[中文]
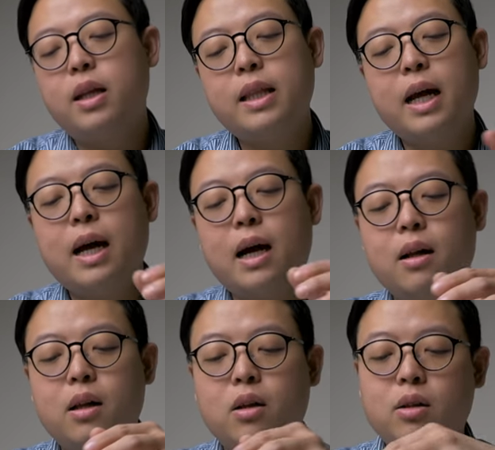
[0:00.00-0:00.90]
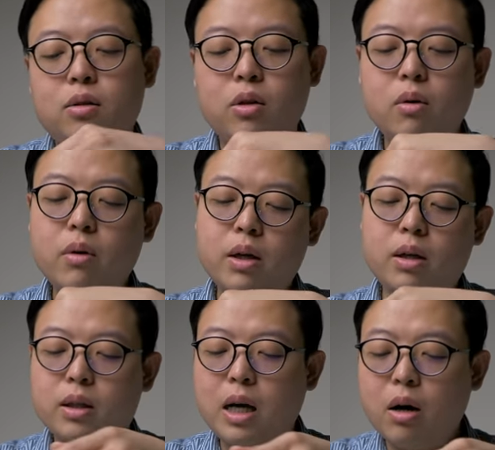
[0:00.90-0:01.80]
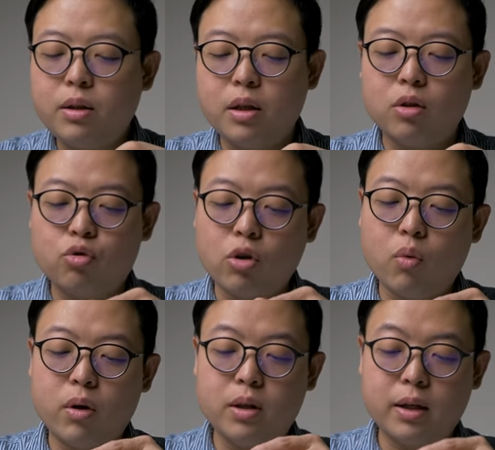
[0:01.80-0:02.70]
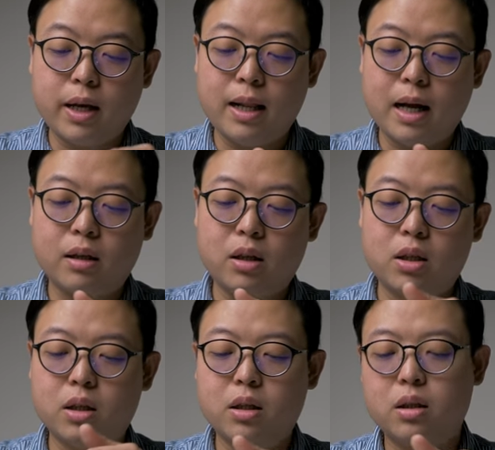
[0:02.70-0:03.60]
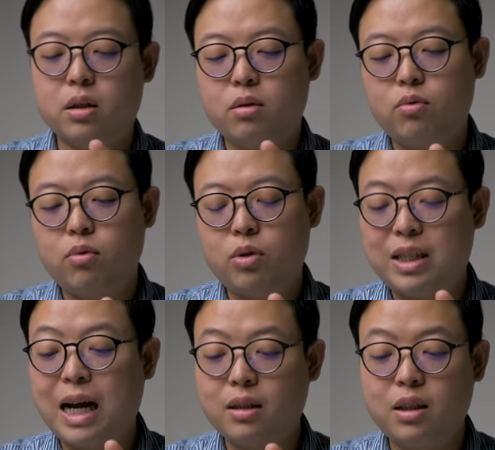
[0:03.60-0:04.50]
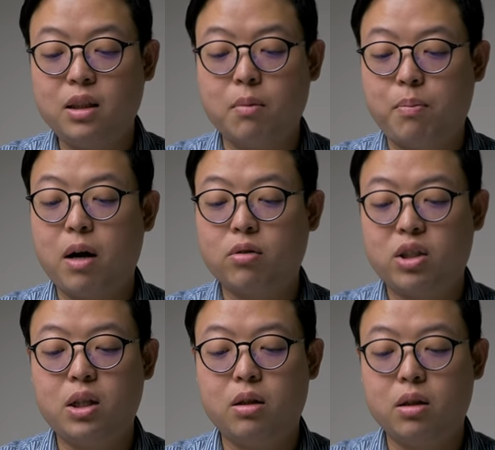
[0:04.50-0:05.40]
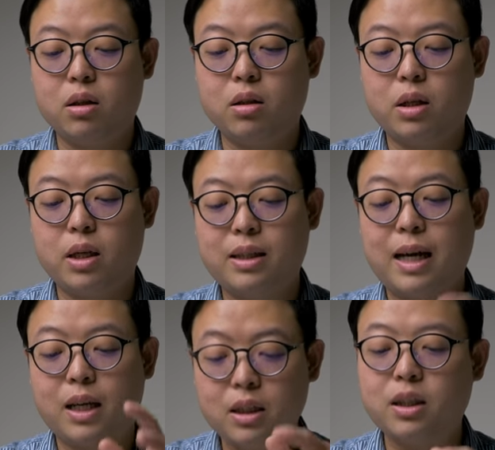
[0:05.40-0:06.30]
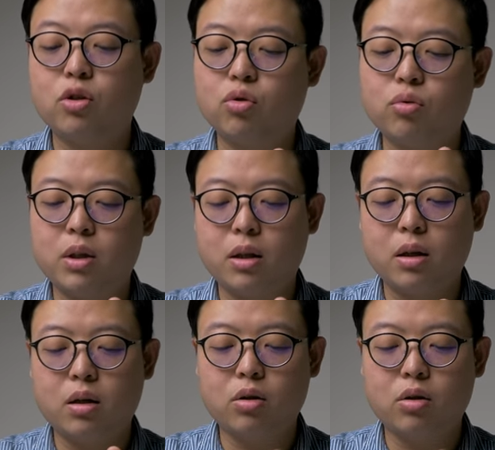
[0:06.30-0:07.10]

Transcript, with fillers: 那因为高一点的水温呢，可以让你的香气的表现呢，也在更显著一点点哦。